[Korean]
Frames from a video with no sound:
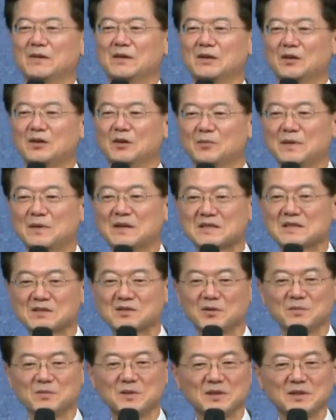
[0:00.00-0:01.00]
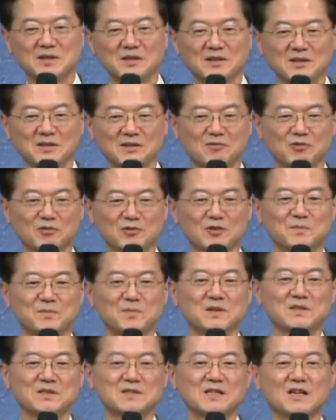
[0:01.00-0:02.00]
어, 매스컴이 꽃이
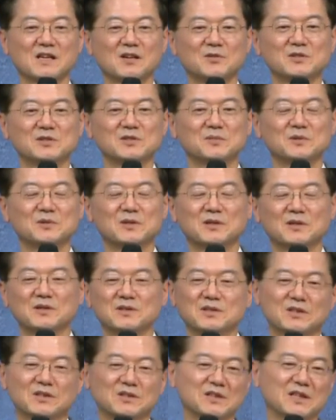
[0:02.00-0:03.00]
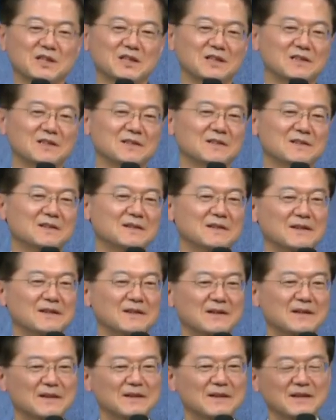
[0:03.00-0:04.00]
피기 시작하면서부터는 연예인
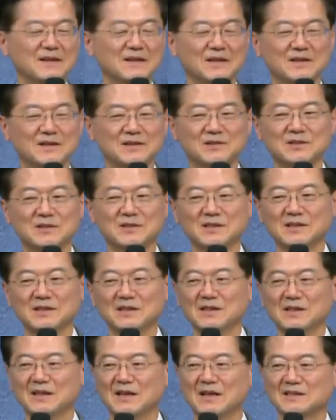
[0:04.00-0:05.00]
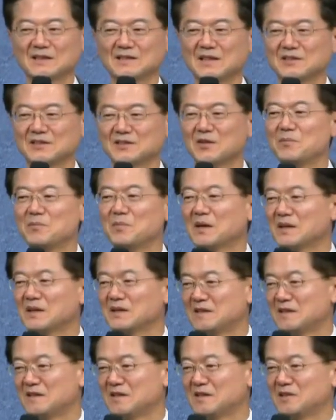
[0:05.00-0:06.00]
예, 그들이 항상 선망의
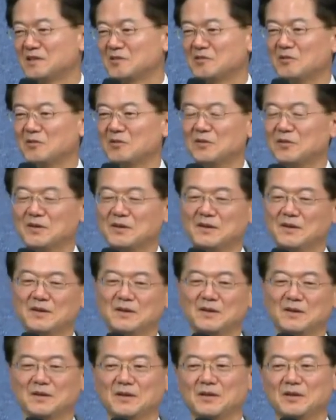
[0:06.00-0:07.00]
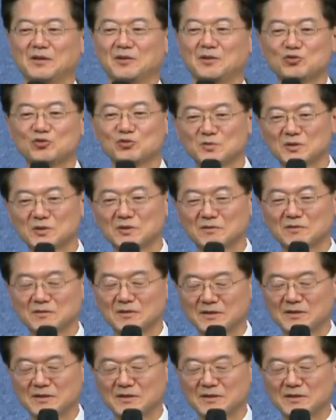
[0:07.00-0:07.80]
대상이고 요즘은